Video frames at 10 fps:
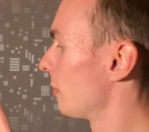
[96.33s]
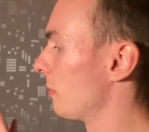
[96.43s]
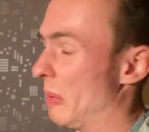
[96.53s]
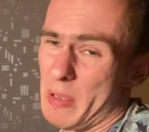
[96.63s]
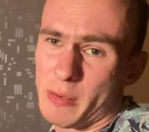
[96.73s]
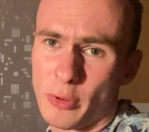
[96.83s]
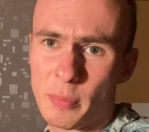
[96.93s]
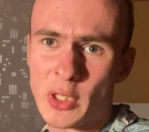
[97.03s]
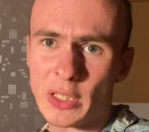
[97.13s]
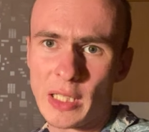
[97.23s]
По первому
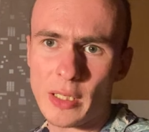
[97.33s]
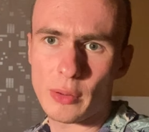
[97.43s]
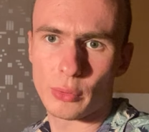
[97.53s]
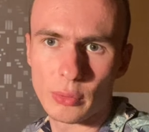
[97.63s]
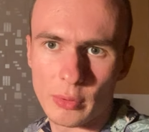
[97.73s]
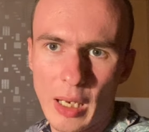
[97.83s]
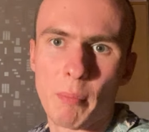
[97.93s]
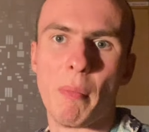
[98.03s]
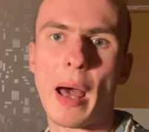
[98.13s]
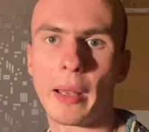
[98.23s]
впечатлению, ну,
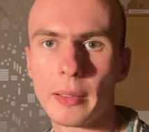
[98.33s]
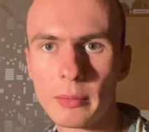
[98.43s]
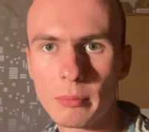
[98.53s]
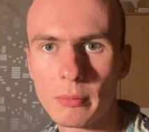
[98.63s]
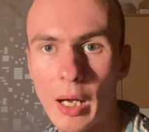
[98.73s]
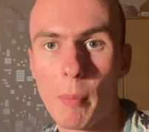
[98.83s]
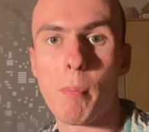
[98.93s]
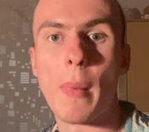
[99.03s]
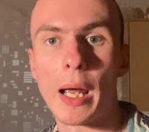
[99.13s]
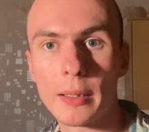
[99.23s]
обман,
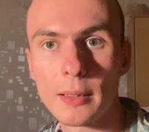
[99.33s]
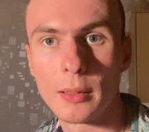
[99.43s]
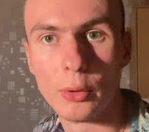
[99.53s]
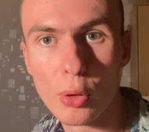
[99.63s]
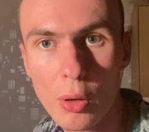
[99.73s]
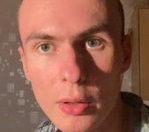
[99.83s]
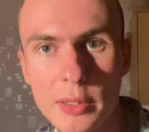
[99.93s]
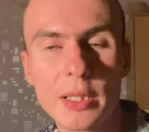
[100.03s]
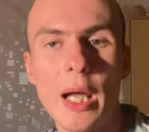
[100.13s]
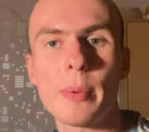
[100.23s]
обман. Но
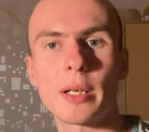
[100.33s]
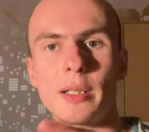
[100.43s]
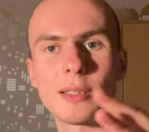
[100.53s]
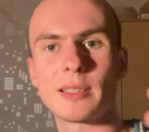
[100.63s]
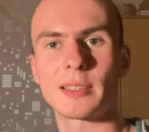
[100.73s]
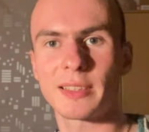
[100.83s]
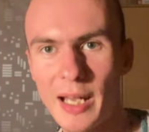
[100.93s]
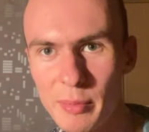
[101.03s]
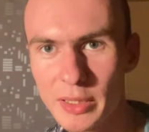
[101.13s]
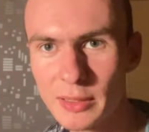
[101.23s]
с камерой не
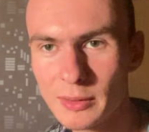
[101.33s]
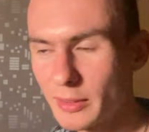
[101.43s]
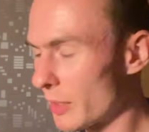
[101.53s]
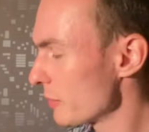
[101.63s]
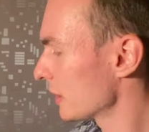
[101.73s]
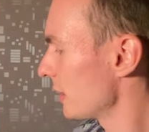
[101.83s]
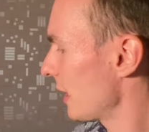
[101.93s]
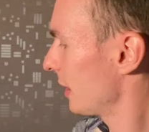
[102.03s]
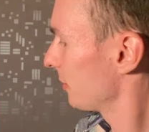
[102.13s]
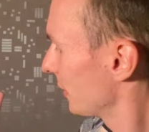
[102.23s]
заскамишь, как мы
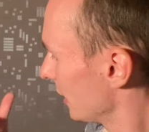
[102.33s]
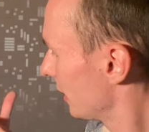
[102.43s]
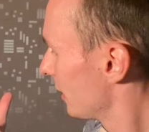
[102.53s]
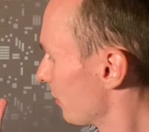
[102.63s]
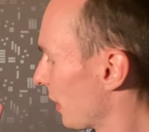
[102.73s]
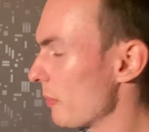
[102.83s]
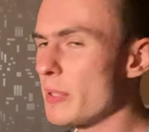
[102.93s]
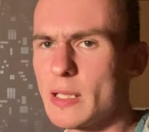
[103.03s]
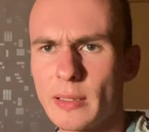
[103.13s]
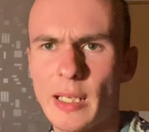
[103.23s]
знаем.
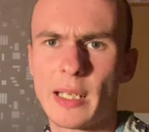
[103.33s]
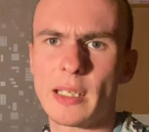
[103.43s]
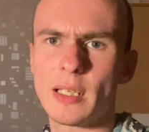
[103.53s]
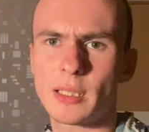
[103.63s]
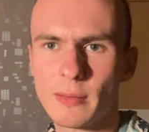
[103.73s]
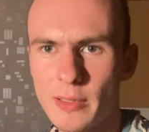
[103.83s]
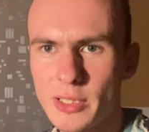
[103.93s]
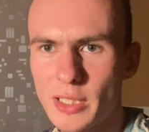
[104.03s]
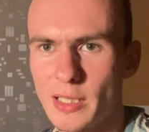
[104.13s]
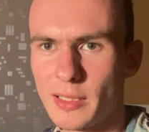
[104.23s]
Пробил я и этого
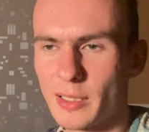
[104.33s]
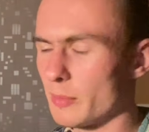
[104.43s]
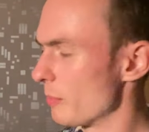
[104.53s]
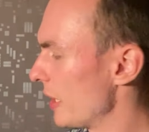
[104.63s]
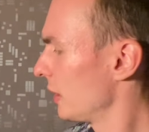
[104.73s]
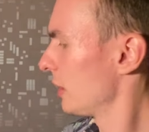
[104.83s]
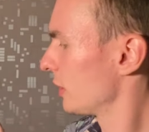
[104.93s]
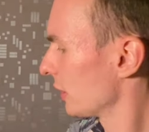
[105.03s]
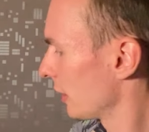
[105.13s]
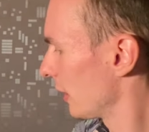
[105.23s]
челика,
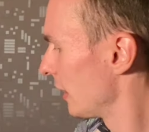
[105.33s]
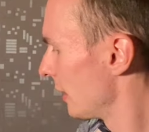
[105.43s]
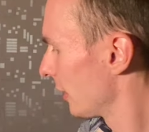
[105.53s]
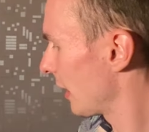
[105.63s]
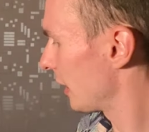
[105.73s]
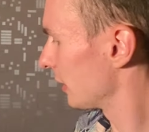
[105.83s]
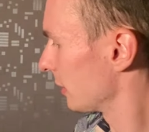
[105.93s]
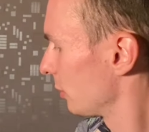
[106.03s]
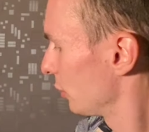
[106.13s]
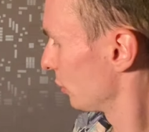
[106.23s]
менеджера, каши, смотрю,